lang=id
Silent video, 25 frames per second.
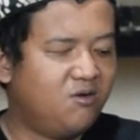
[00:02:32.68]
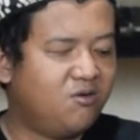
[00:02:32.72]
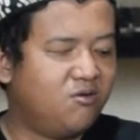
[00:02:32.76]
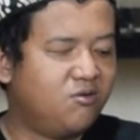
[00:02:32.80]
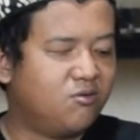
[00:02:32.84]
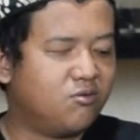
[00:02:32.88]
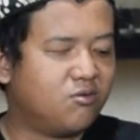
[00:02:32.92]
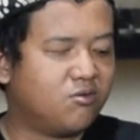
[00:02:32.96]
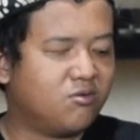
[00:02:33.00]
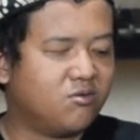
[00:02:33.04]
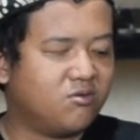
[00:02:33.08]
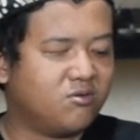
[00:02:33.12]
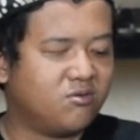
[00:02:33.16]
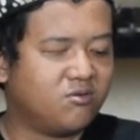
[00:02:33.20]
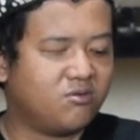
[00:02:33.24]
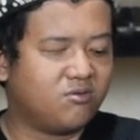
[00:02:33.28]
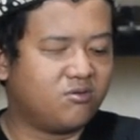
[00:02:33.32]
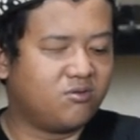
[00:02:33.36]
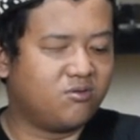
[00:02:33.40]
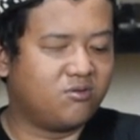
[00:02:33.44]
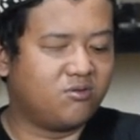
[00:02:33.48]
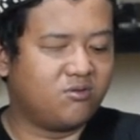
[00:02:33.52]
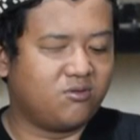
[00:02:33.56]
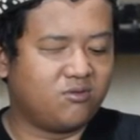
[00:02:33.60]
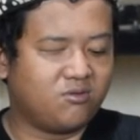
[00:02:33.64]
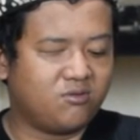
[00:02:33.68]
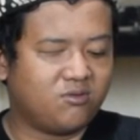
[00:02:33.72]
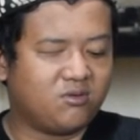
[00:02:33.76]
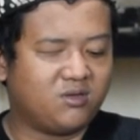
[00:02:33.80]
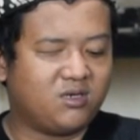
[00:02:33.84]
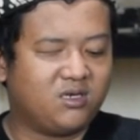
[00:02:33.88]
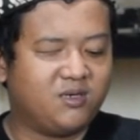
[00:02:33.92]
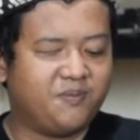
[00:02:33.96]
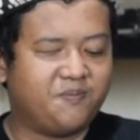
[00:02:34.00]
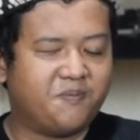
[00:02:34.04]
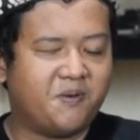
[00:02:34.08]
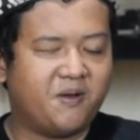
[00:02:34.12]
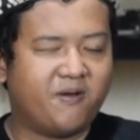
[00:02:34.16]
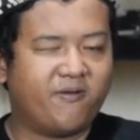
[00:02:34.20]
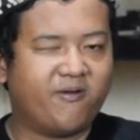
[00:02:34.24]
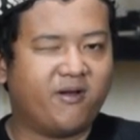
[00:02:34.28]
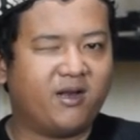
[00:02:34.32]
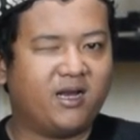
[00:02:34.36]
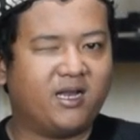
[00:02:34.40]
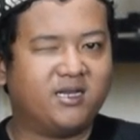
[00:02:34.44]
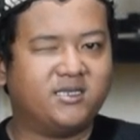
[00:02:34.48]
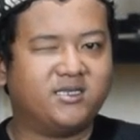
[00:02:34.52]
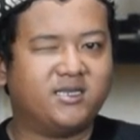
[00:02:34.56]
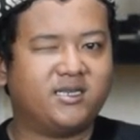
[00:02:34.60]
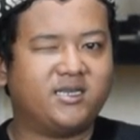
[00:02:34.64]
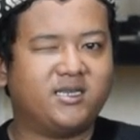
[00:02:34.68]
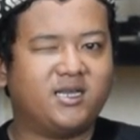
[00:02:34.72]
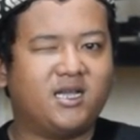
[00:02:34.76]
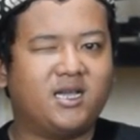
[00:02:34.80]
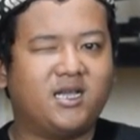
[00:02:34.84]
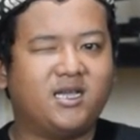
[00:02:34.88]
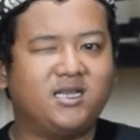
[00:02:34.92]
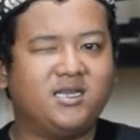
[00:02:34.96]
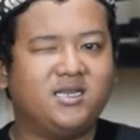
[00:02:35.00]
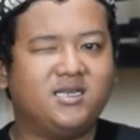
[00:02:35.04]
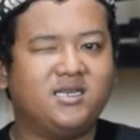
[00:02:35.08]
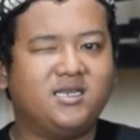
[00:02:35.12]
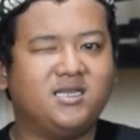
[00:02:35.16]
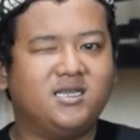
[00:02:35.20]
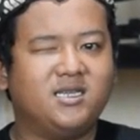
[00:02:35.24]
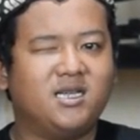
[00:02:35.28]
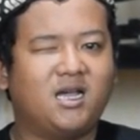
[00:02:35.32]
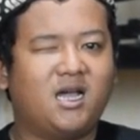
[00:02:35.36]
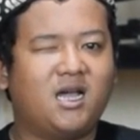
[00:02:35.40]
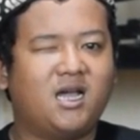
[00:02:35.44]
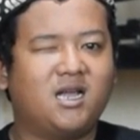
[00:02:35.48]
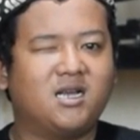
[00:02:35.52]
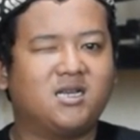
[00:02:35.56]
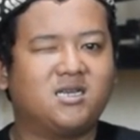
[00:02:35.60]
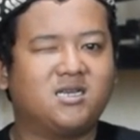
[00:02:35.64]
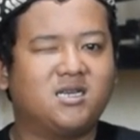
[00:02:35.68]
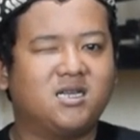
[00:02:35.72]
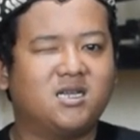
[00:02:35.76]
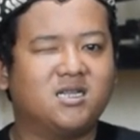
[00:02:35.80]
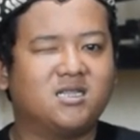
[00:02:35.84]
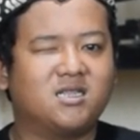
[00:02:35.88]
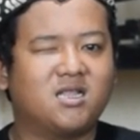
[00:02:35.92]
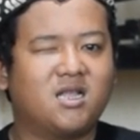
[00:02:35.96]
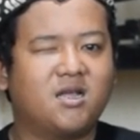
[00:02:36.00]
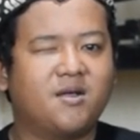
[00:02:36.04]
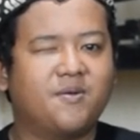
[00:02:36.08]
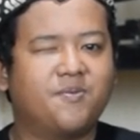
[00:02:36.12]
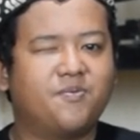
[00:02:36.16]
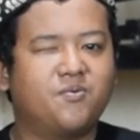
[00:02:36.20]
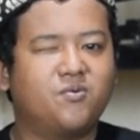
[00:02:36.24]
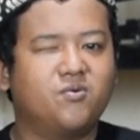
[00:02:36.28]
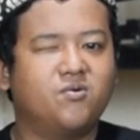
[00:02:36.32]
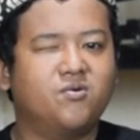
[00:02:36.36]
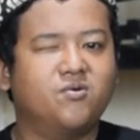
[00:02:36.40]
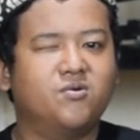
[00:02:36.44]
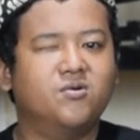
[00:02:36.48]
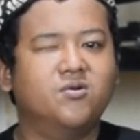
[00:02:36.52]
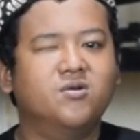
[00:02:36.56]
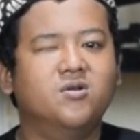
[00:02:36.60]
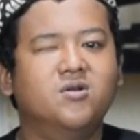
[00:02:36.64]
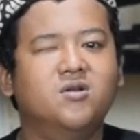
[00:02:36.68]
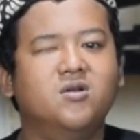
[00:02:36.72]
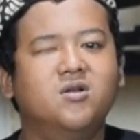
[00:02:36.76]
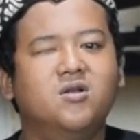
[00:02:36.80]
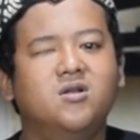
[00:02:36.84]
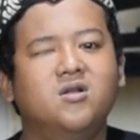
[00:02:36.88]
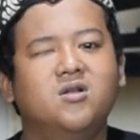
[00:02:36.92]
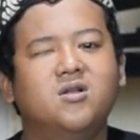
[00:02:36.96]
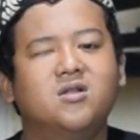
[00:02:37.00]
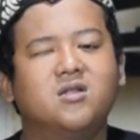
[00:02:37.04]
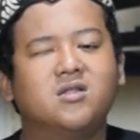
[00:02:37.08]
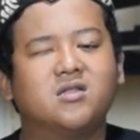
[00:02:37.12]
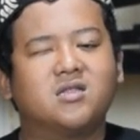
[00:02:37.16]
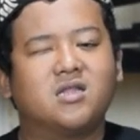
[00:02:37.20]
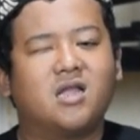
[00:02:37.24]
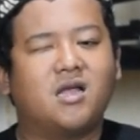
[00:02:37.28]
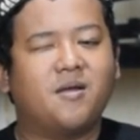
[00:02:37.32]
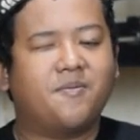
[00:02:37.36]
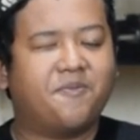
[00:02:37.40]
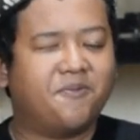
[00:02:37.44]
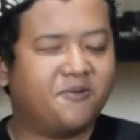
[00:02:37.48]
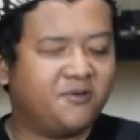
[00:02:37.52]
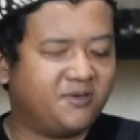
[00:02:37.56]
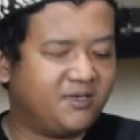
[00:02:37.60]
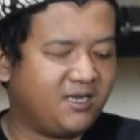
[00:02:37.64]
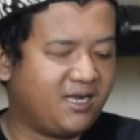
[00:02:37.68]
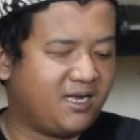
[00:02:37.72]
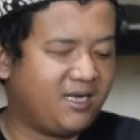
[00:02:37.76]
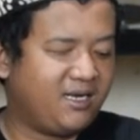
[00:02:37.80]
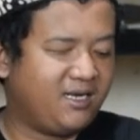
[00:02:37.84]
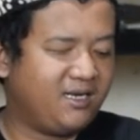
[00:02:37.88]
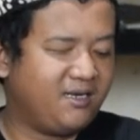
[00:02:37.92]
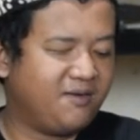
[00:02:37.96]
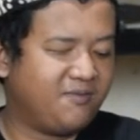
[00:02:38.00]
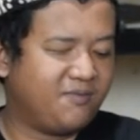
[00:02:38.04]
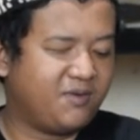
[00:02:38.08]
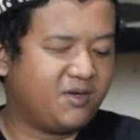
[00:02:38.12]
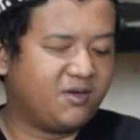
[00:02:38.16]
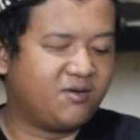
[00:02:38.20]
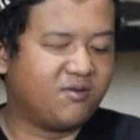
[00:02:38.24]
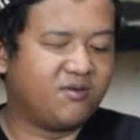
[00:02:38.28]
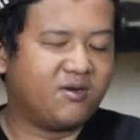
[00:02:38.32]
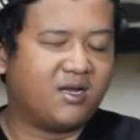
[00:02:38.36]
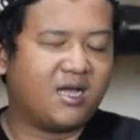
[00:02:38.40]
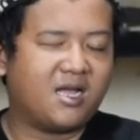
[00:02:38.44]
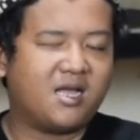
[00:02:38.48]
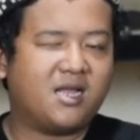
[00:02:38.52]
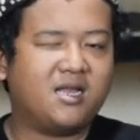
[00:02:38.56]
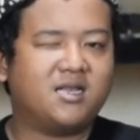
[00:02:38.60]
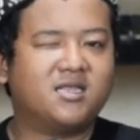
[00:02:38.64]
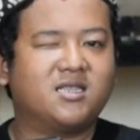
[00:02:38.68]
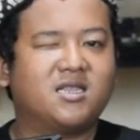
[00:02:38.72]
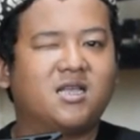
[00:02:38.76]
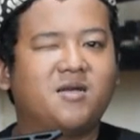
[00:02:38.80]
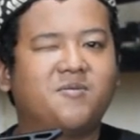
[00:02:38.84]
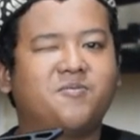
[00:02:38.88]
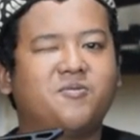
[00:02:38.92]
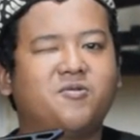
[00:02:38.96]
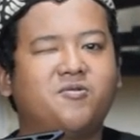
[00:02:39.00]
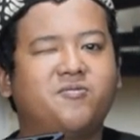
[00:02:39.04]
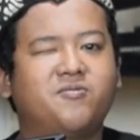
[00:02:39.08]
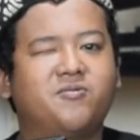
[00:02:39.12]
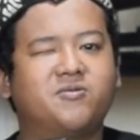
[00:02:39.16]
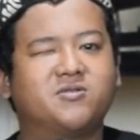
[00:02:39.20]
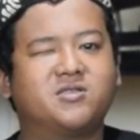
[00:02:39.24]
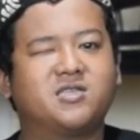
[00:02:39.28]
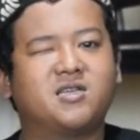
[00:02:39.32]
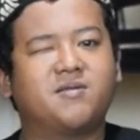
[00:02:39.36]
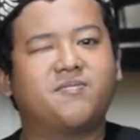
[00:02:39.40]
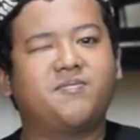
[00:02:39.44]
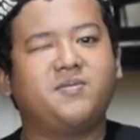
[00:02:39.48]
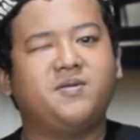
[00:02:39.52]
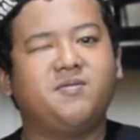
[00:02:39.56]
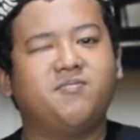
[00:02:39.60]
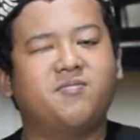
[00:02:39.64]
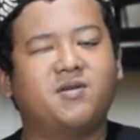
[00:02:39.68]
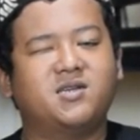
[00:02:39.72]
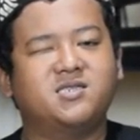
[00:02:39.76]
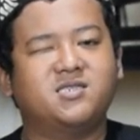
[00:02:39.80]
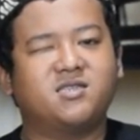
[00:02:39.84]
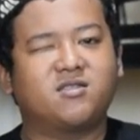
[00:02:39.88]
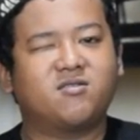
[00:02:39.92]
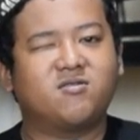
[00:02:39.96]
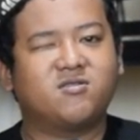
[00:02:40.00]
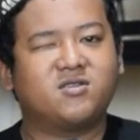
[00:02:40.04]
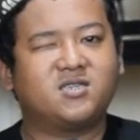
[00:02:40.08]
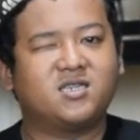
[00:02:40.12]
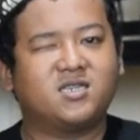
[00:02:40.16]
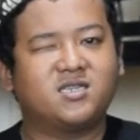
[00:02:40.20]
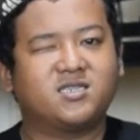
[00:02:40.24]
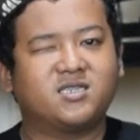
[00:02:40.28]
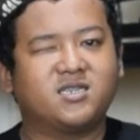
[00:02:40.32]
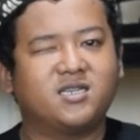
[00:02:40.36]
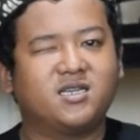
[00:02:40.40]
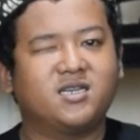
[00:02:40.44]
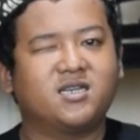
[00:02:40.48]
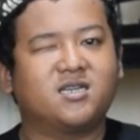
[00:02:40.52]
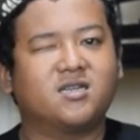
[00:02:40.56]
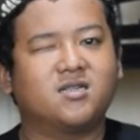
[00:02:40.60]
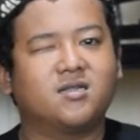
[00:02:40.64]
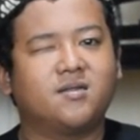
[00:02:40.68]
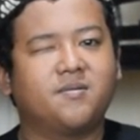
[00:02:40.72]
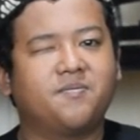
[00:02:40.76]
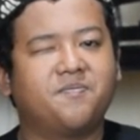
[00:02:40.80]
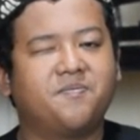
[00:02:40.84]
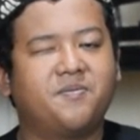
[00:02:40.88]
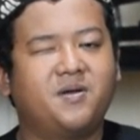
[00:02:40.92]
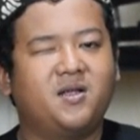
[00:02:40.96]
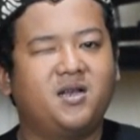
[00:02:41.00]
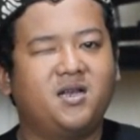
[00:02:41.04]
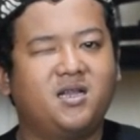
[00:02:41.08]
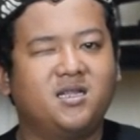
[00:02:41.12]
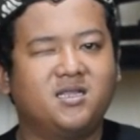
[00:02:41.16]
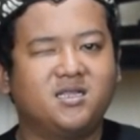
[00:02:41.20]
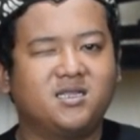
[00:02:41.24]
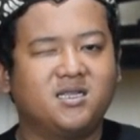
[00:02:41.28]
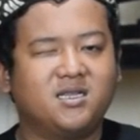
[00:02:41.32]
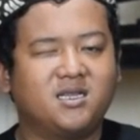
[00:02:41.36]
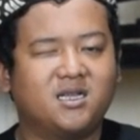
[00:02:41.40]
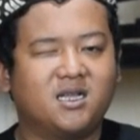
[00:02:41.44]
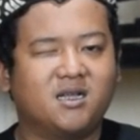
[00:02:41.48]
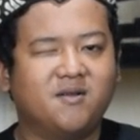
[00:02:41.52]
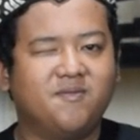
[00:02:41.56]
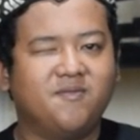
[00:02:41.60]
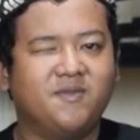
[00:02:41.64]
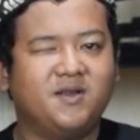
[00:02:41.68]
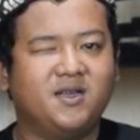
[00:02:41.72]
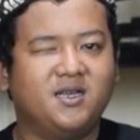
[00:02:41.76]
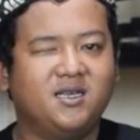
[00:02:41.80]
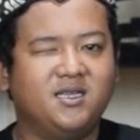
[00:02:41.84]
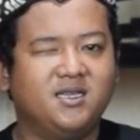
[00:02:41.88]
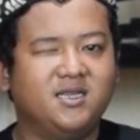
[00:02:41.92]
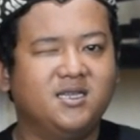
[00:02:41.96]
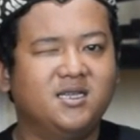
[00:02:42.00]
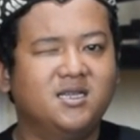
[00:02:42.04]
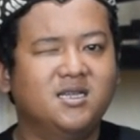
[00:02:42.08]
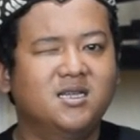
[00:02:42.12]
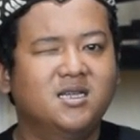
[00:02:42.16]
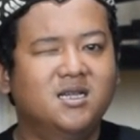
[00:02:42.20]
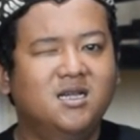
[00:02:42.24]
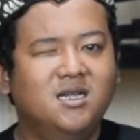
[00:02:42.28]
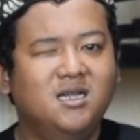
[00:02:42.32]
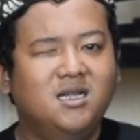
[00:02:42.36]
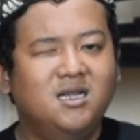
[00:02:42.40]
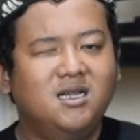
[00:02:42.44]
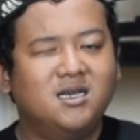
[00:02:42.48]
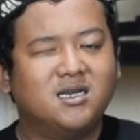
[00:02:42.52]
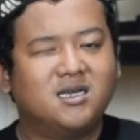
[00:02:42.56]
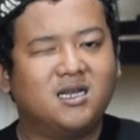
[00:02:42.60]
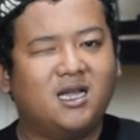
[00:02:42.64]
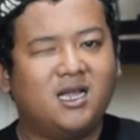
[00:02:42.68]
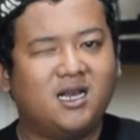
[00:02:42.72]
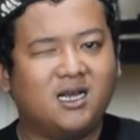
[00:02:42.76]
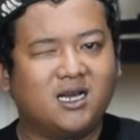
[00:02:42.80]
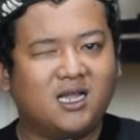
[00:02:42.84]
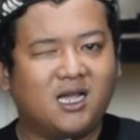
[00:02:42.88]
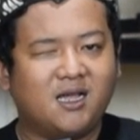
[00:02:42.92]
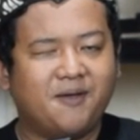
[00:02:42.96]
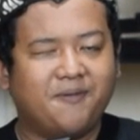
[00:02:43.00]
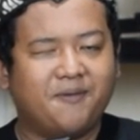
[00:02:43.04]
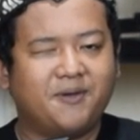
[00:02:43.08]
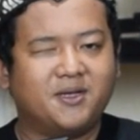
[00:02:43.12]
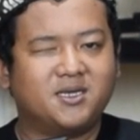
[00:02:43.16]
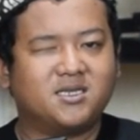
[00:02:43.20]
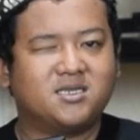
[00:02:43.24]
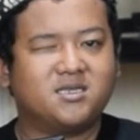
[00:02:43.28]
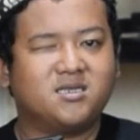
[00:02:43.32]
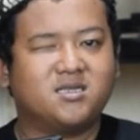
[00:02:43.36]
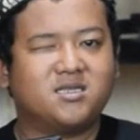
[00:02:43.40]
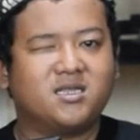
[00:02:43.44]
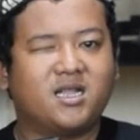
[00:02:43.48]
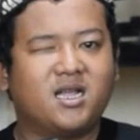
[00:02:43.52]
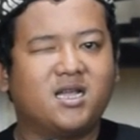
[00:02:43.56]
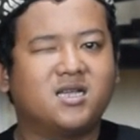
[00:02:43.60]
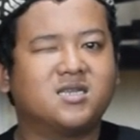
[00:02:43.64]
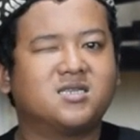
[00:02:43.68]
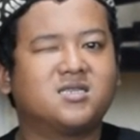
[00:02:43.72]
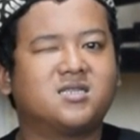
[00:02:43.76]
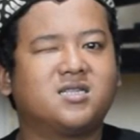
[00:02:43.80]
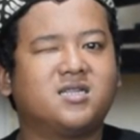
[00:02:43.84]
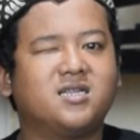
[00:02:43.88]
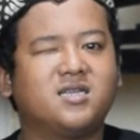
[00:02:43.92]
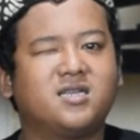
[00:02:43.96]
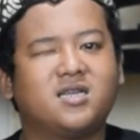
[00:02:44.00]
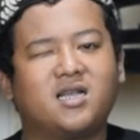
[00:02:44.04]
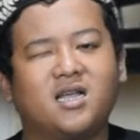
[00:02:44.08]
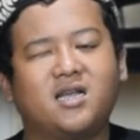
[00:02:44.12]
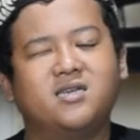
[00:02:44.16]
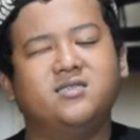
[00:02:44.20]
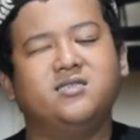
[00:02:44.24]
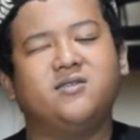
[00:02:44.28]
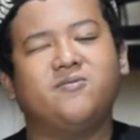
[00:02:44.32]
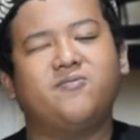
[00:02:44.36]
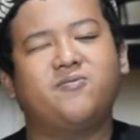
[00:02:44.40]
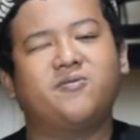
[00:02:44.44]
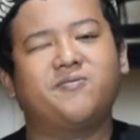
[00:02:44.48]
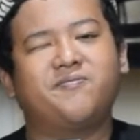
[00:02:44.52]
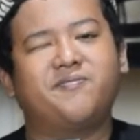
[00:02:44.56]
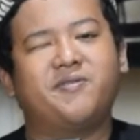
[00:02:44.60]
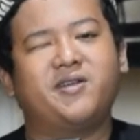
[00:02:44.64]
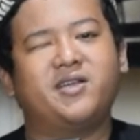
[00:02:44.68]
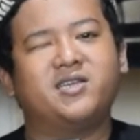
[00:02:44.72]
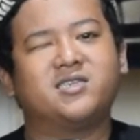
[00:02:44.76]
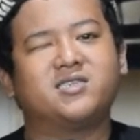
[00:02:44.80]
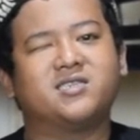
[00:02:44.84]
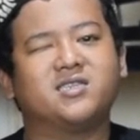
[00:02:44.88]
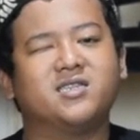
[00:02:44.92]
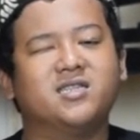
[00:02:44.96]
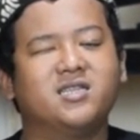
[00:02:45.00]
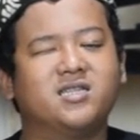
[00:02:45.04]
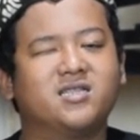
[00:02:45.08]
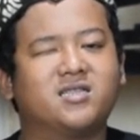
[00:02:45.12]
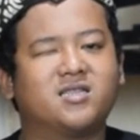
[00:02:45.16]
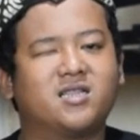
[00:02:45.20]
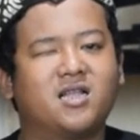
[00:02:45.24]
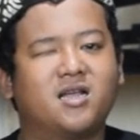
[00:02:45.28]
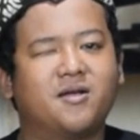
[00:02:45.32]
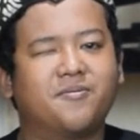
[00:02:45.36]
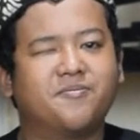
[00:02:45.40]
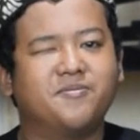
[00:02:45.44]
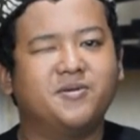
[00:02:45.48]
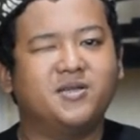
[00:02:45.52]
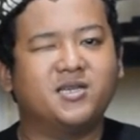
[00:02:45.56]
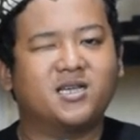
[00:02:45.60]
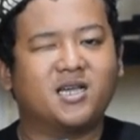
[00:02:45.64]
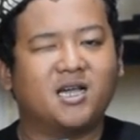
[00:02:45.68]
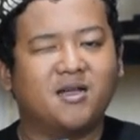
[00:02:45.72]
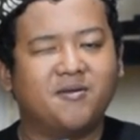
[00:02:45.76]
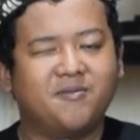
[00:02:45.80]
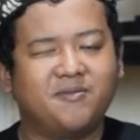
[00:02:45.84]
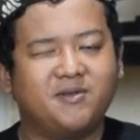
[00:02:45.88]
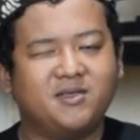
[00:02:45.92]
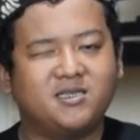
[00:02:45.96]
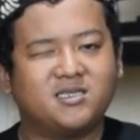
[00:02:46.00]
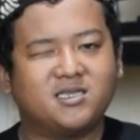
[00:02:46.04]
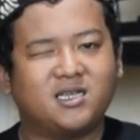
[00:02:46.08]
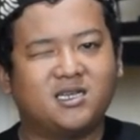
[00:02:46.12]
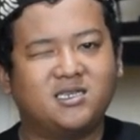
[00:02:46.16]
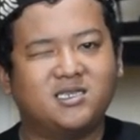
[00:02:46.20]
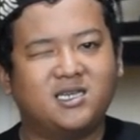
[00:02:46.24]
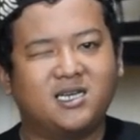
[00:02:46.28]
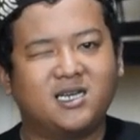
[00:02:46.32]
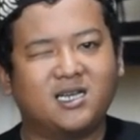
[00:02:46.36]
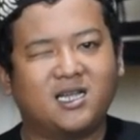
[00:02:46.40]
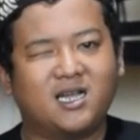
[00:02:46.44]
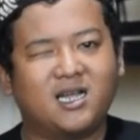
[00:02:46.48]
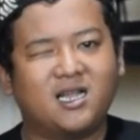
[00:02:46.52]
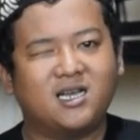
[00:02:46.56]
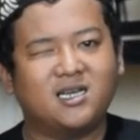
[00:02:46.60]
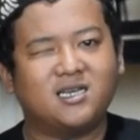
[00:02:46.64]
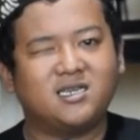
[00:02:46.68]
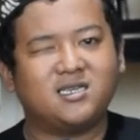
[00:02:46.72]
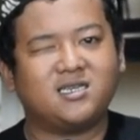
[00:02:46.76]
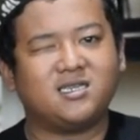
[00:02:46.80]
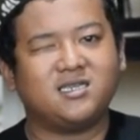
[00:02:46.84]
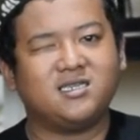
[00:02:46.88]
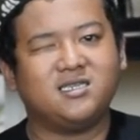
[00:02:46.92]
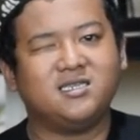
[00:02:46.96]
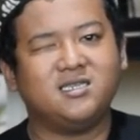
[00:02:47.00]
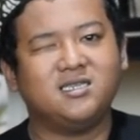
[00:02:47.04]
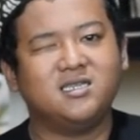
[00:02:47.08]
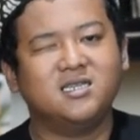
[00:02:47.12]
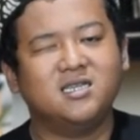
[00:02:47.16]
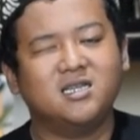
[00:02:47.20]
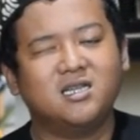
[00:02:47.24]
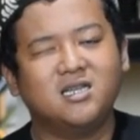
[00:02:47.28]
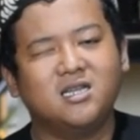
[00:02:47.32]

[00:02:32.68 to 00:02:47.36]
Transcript: Untuk di bawah ini ada tabung. Tabungnya ini menggunakan tabung bocap 500 cc, ketebalan 3 mili dan kapasitas 3000 PSI, tapi kami sarankan di